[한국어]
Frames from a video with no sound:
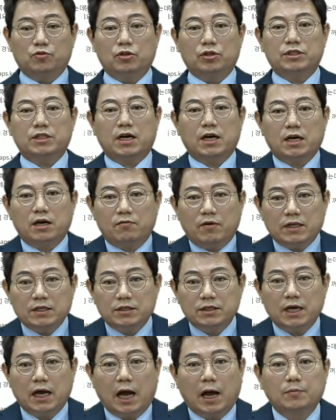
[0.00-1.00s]
물론 차가
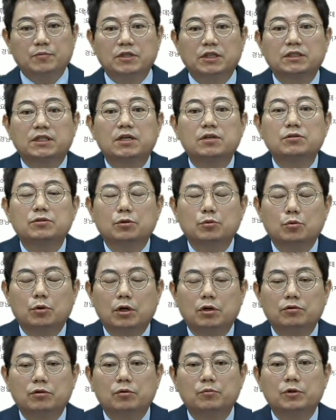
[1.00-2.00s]
완전히 압착되는
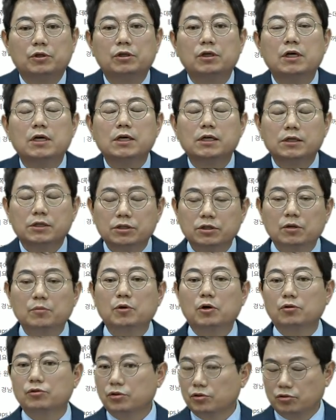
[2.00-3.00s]
정도라 고 그러면
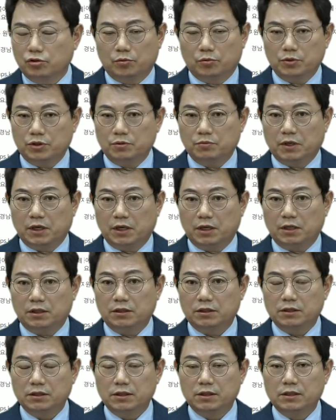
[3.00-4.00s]
그러면 어쩔 수
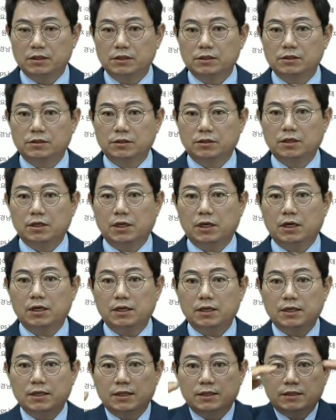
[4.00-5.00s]
없지만
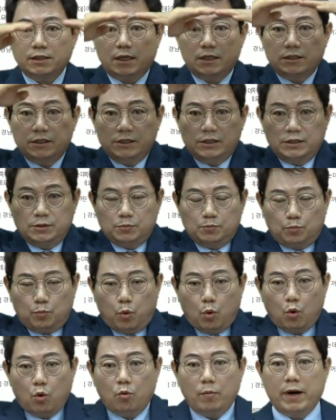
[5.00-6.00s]
그러나 차는 이
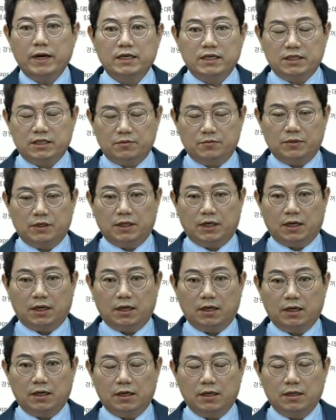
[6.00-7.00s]
보호막이
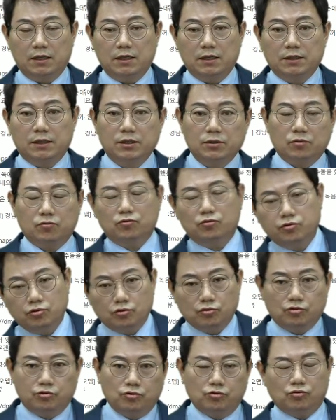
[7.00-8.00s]
있습니다. 그래서
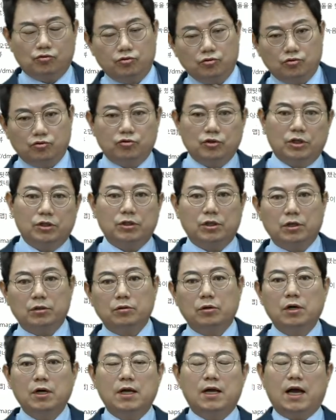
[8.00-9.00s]
쿵쿵쿵쿵
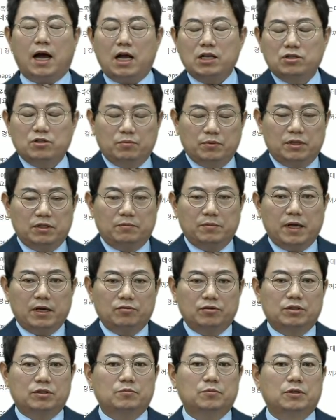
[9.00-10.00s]
하더라도 안전벨트를
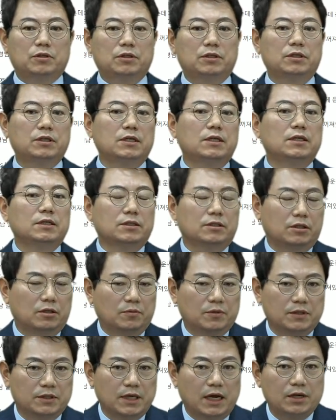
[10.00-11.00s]
메고 있으면은
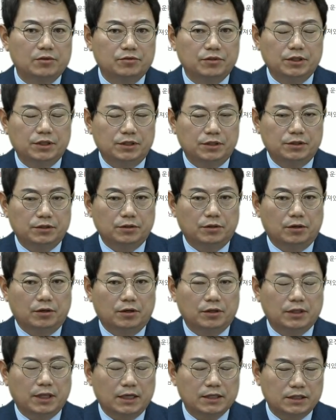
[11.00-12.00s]
그러면 살 수
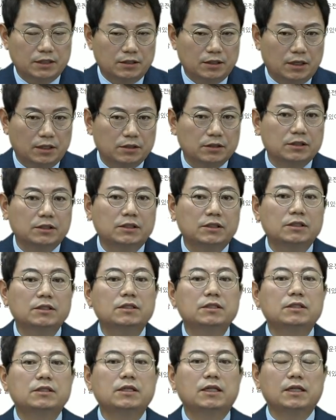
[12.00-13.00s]
있죠. 다치더라도
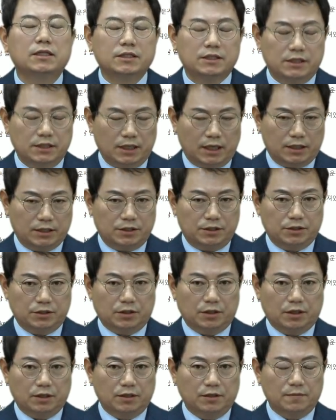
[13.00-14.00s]
큰, 크게 다치진
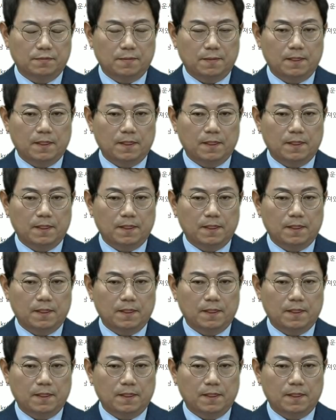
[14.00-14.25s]
않죠.